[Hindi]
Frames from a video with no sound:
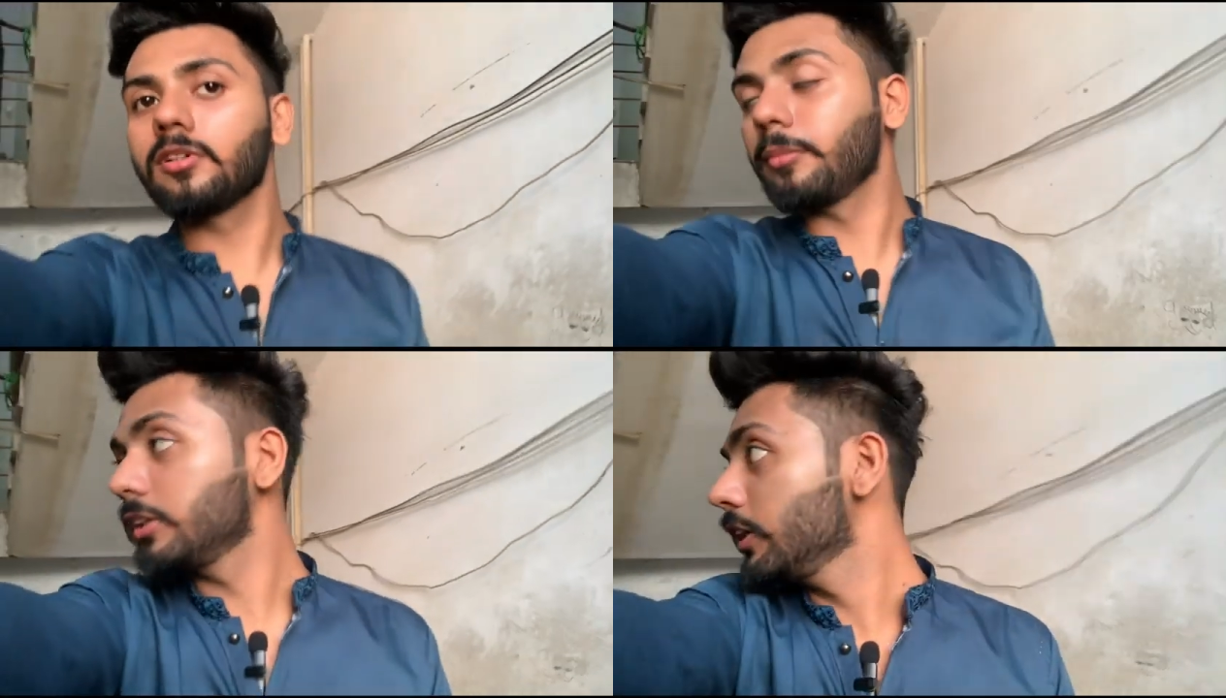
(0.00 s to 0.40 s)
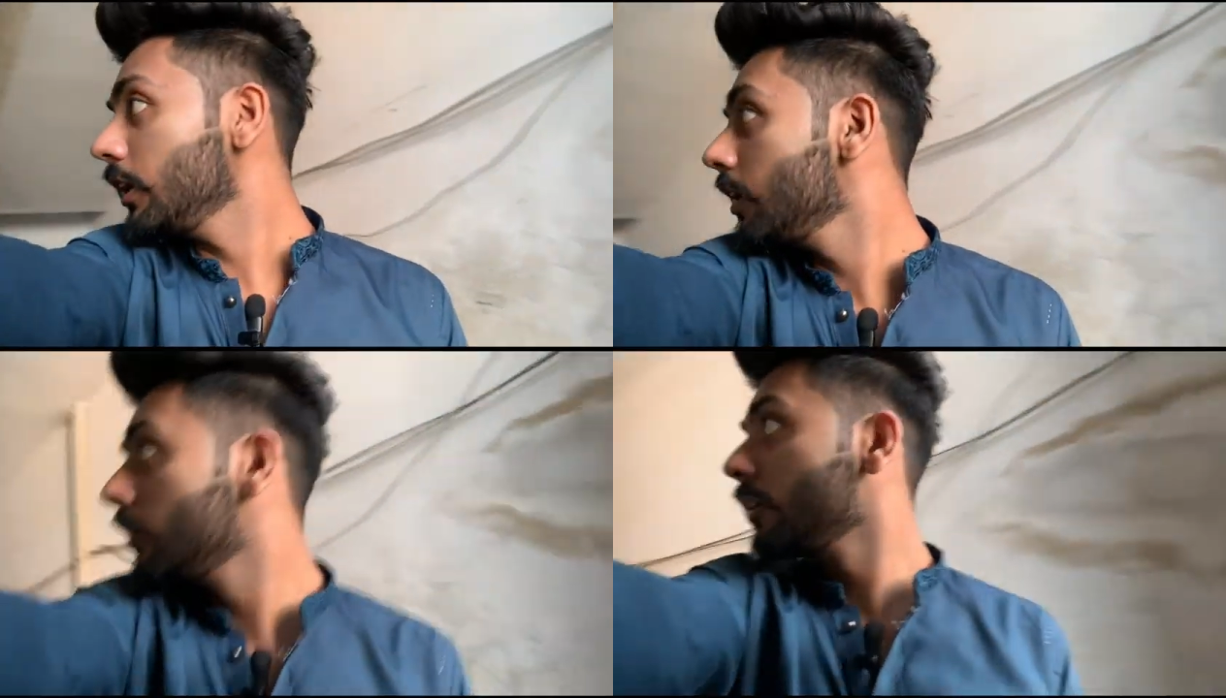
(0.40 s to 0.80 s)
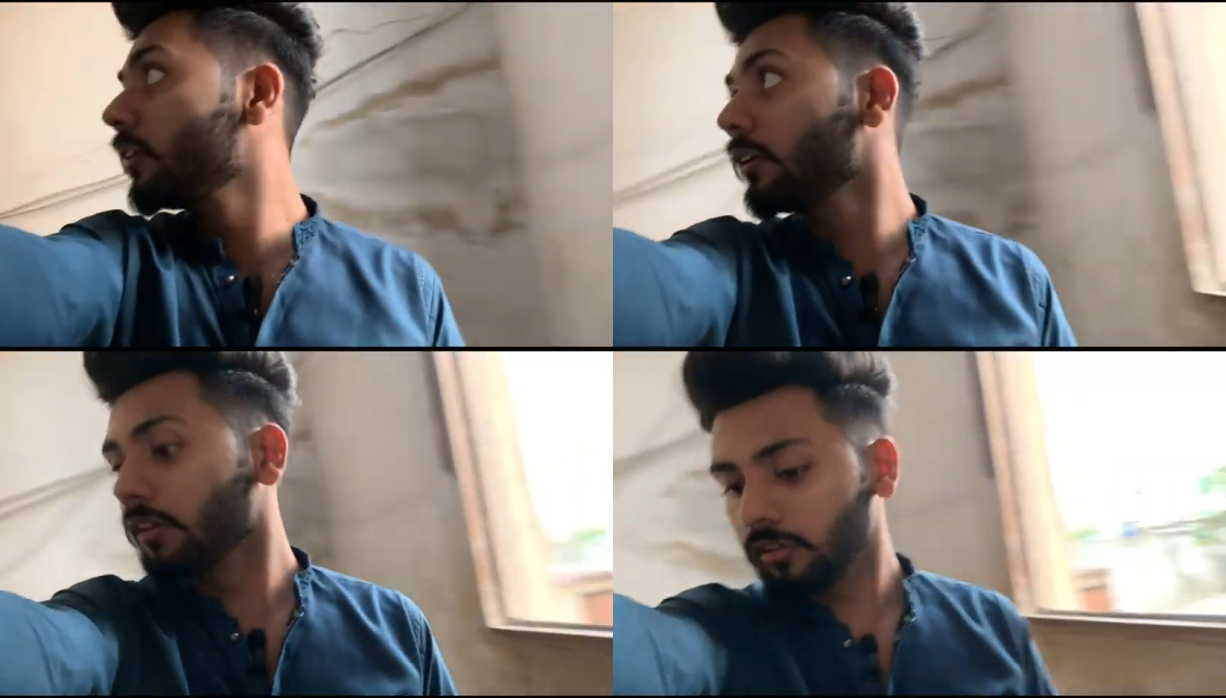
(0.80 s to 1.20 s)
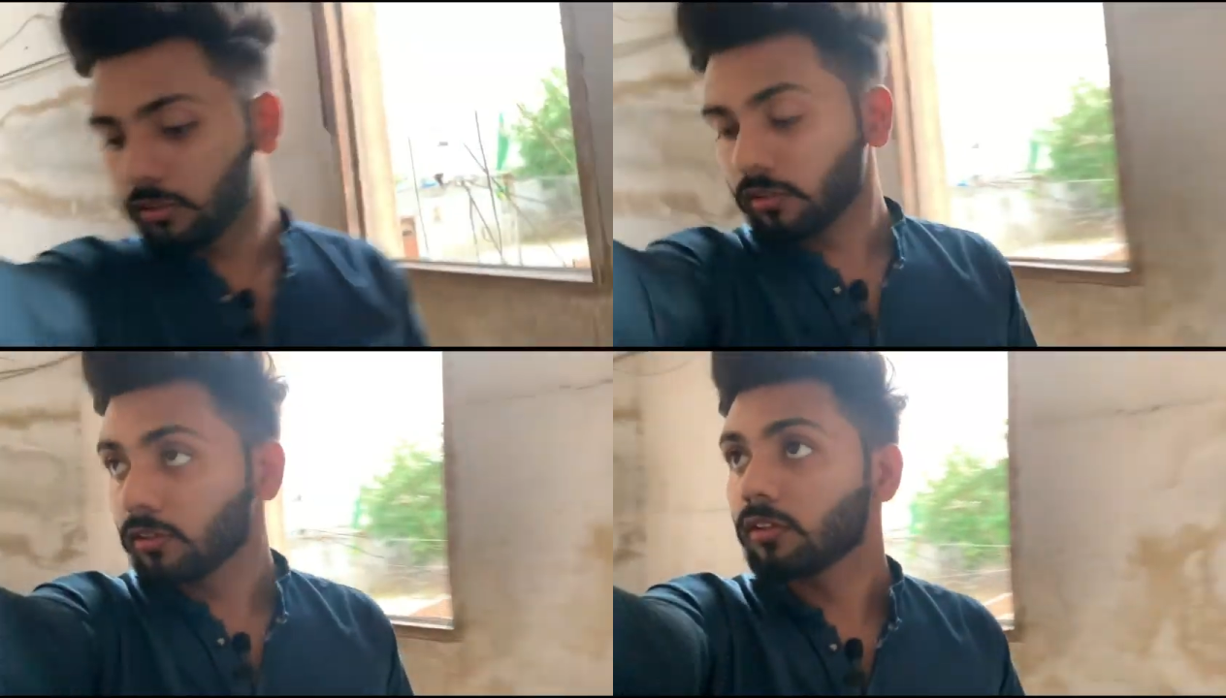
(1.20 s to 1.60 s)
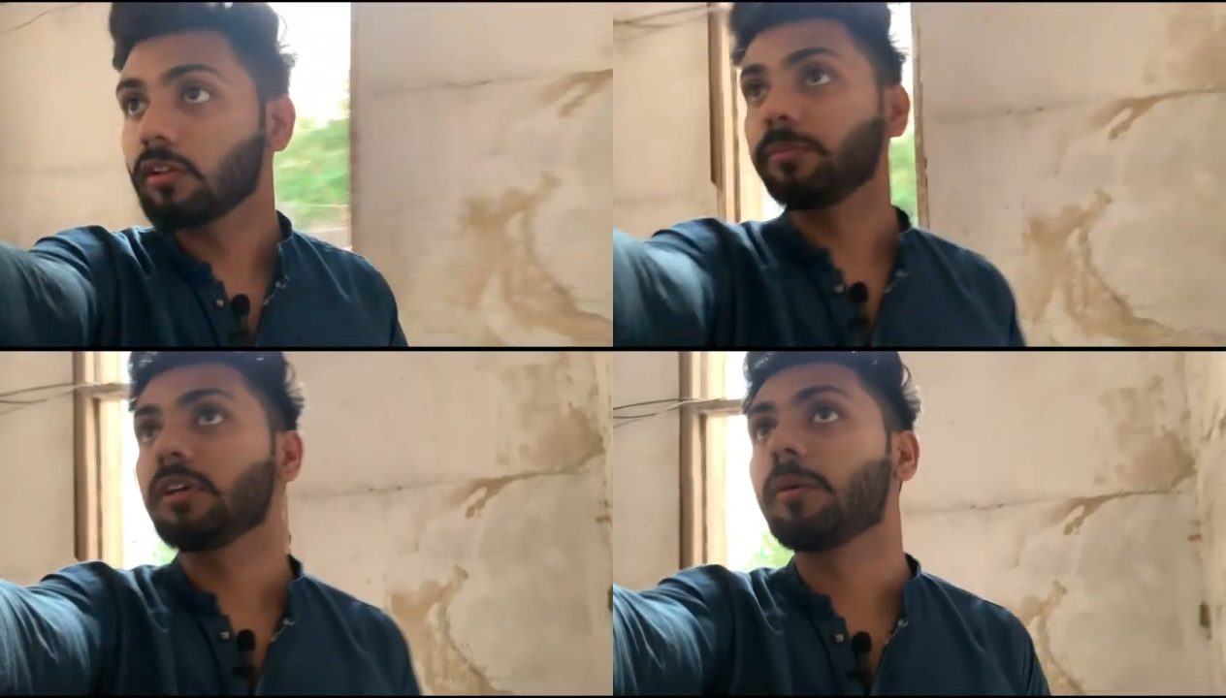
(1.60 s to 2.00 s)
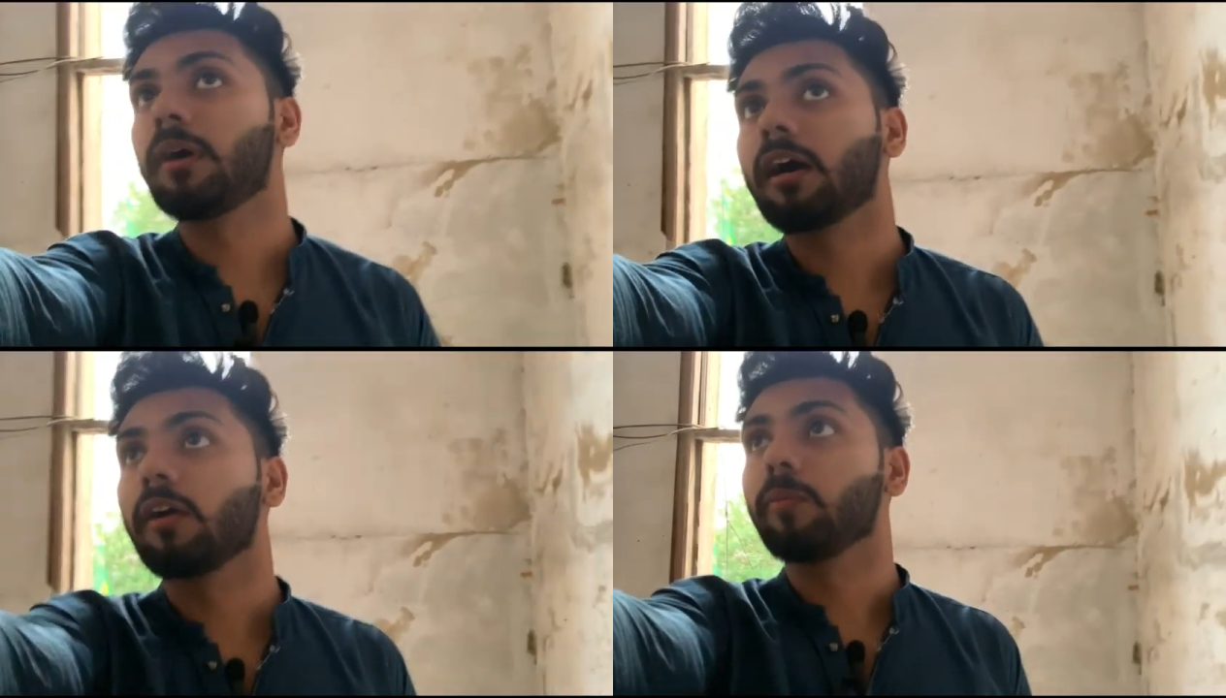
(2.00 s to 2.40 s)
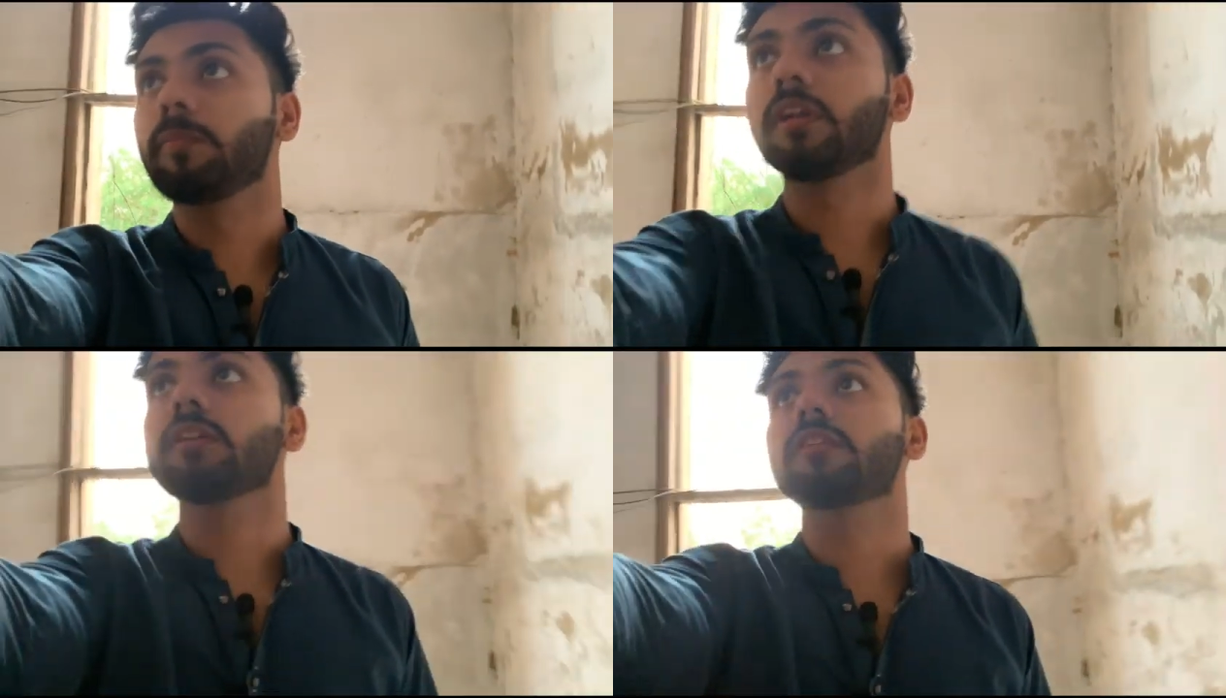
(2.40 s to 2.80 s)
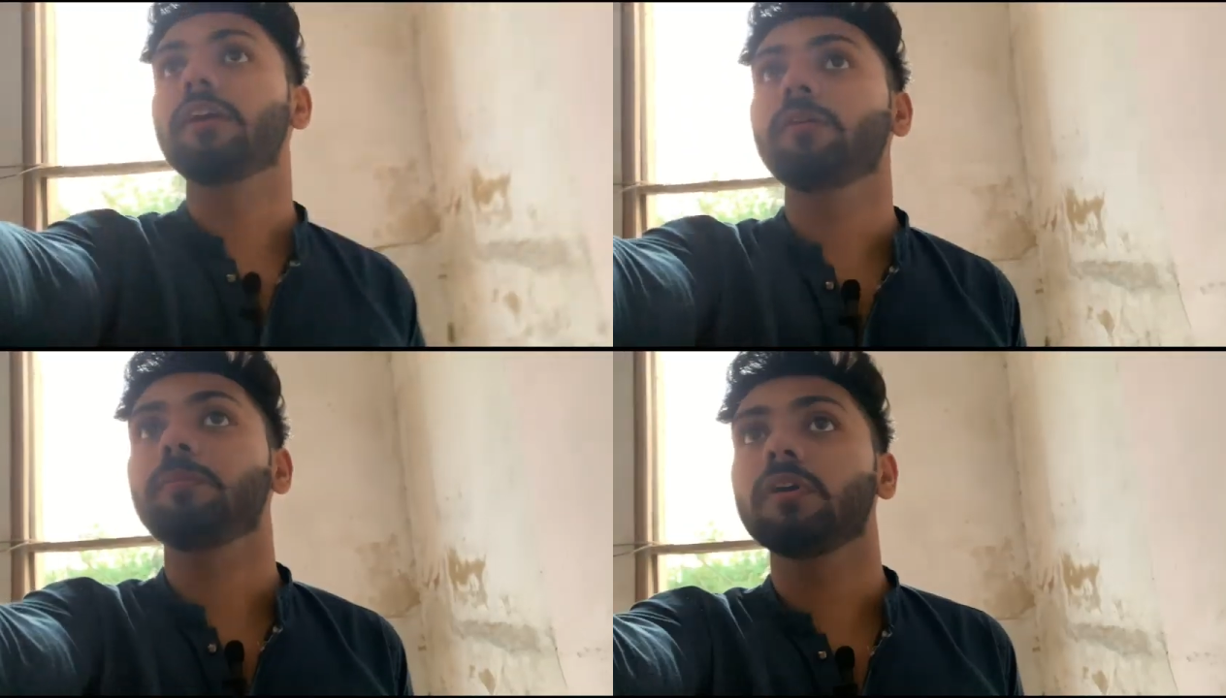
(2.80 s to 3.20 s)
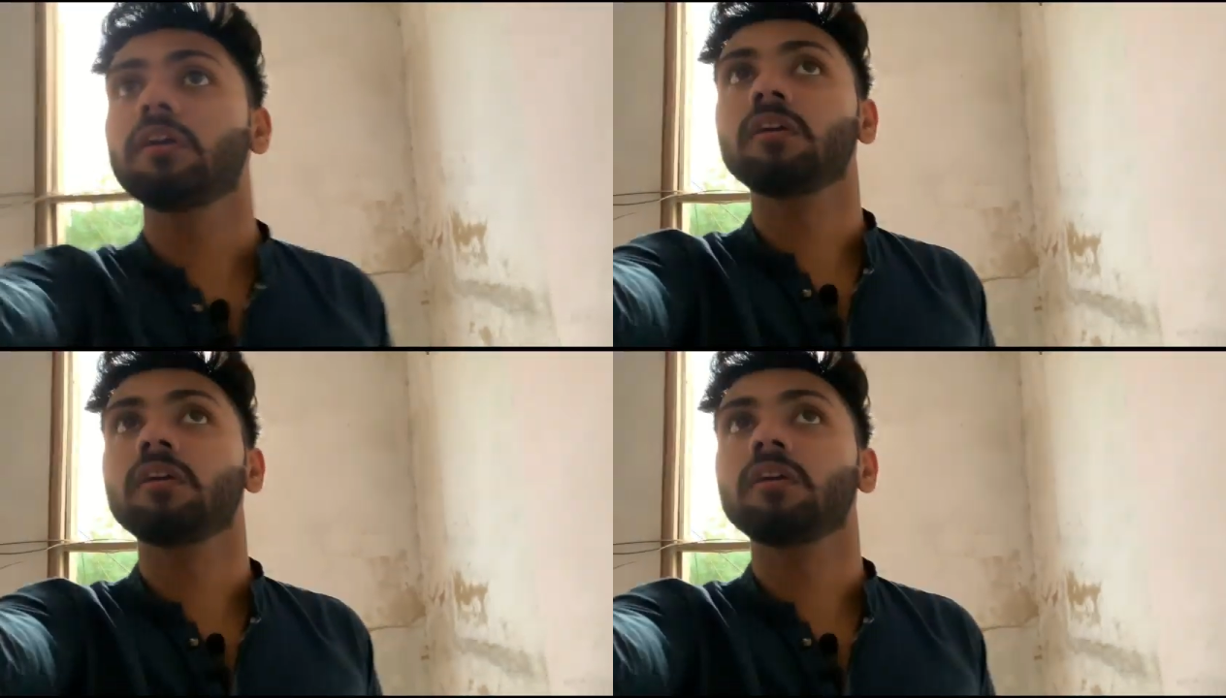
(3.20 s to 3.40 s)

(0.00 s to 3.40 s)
भी हमें देने वहाँ हमारा ऊपर की साइड पे